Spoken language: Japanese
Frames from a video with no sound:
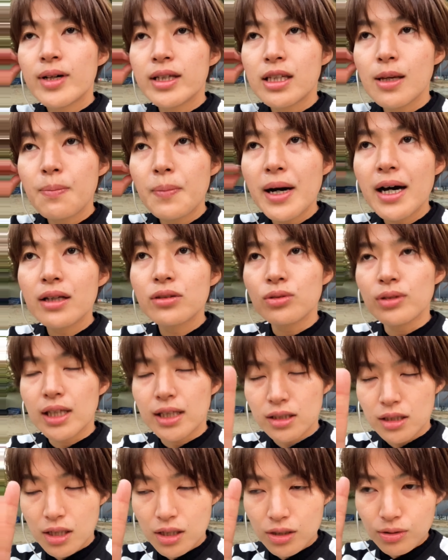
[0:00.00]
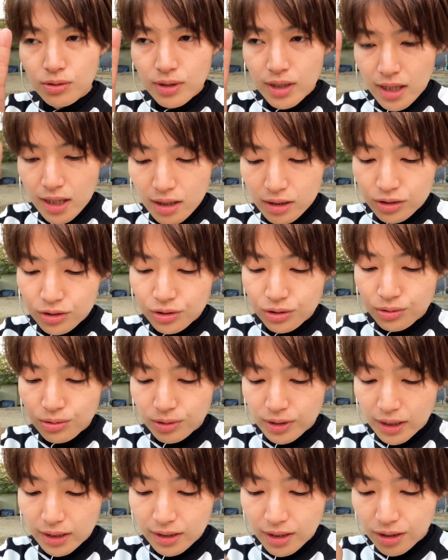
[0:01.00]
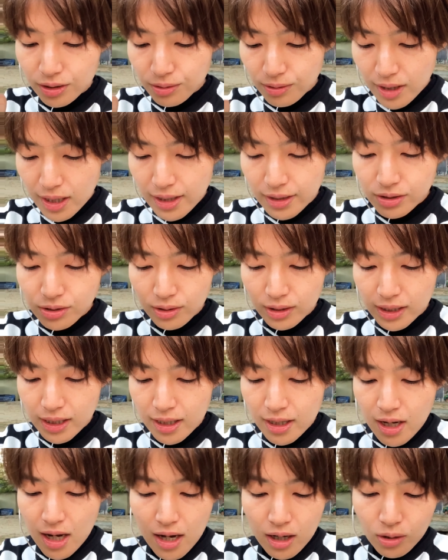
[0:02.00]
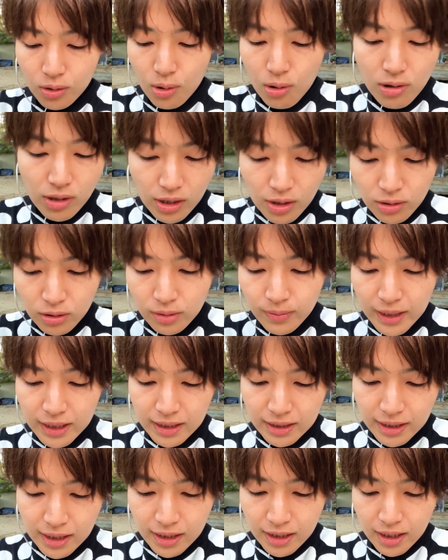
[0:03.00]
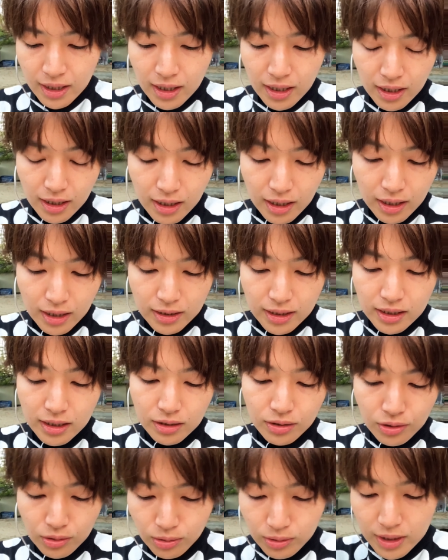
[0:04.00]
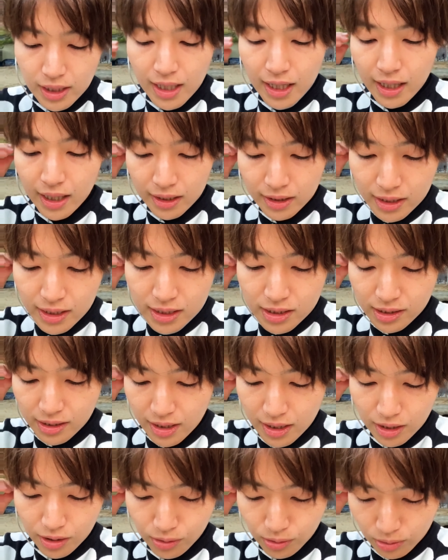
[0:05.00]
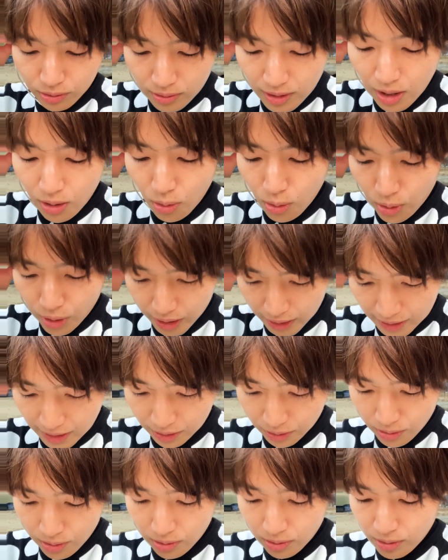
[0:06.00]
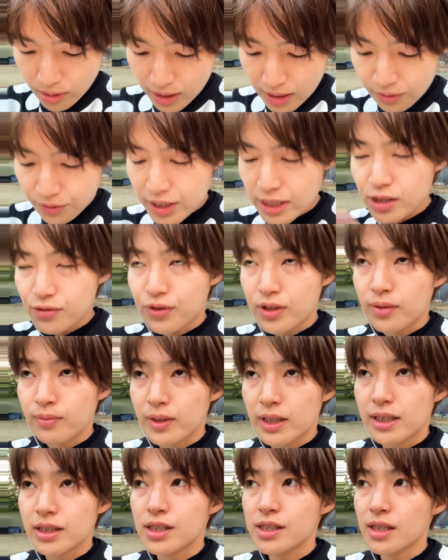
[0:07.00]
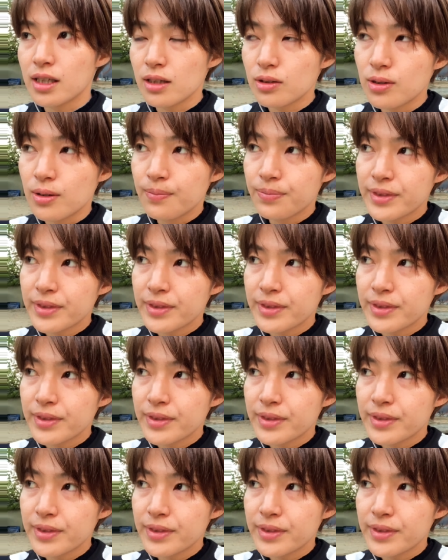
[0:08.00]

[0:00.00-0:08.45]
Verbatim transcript: デパートだったりとか空港だったりとか、そういった公共の場でね、出てくるお手洗いに使われることが多い単語、これがレストルームなんですけど、